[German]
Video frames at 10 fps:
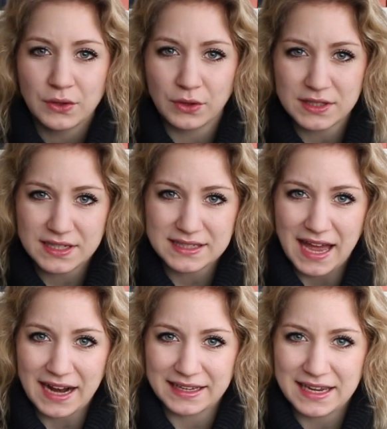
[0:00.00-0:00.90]
Kurz
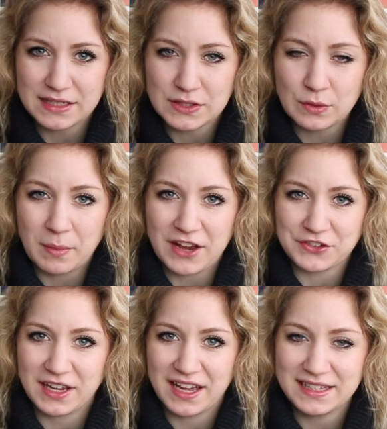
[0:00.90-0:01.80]
gesagt geht es um
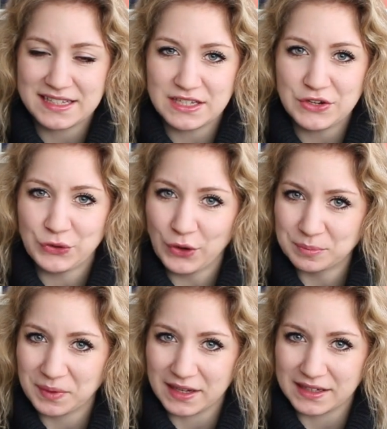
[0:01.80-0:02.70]
Ascha, die
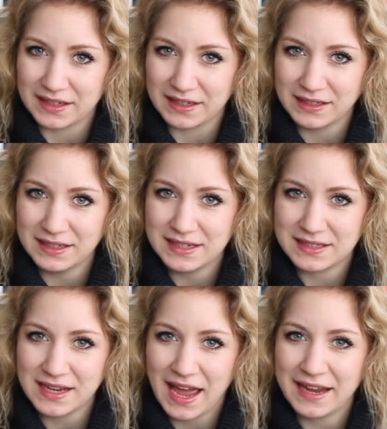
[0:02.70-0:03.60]
Todbringerin,
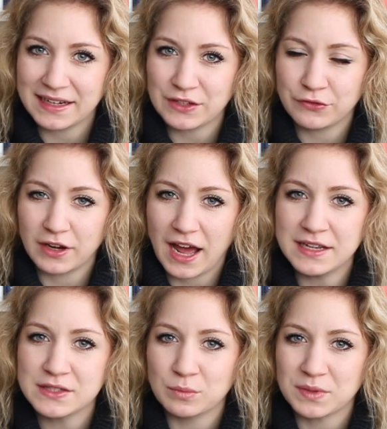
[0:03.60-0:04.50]
die eigentlich von
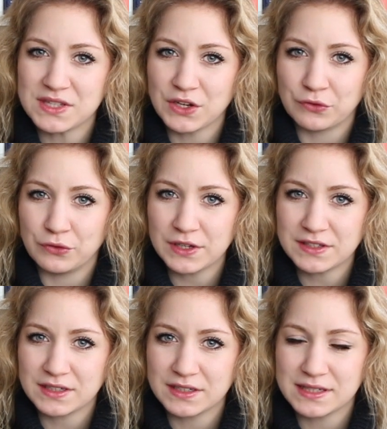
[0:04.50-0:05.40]
allen so ein bisschen
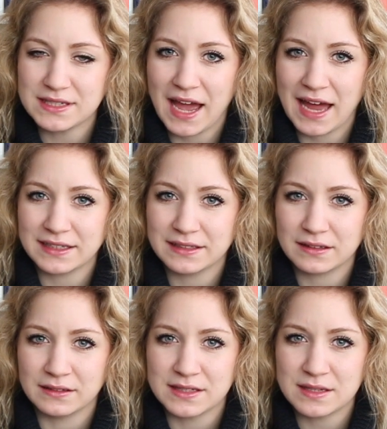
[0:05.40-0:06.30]
gefürchtet ist. Sie hat
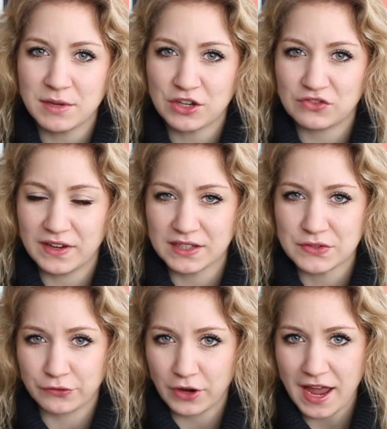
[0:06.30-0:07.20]
ein ziemlich
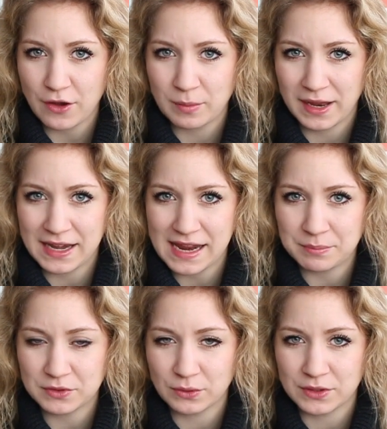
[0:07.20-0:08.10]
schweres Feuer
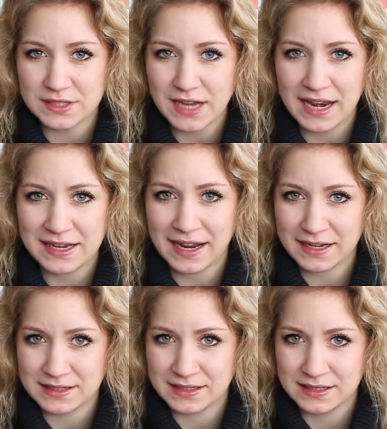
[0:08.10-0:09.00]
überlebt und alle
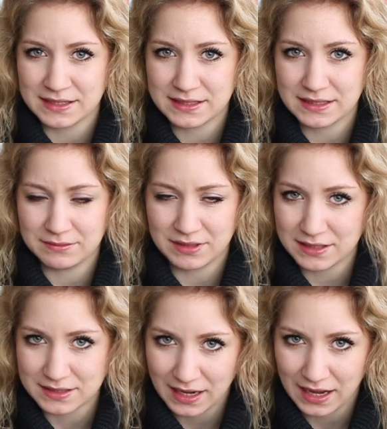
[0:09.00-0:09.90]
denken, sie ist
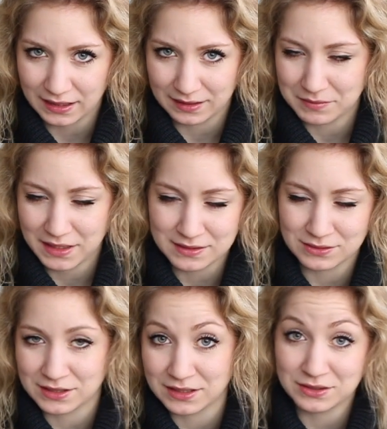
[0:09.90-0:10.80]
die Iskari,
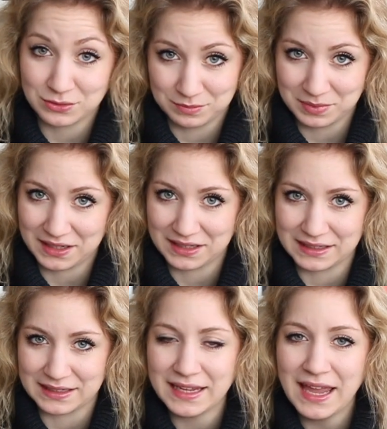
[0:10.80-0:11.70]
also die
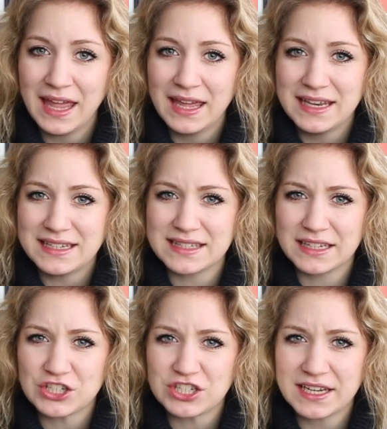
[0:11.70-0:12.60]
Todbringerin. Diese
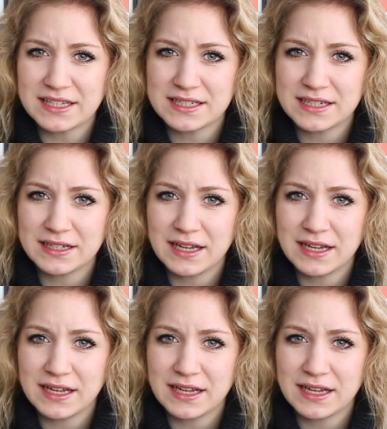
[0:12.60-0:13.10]
Geschichte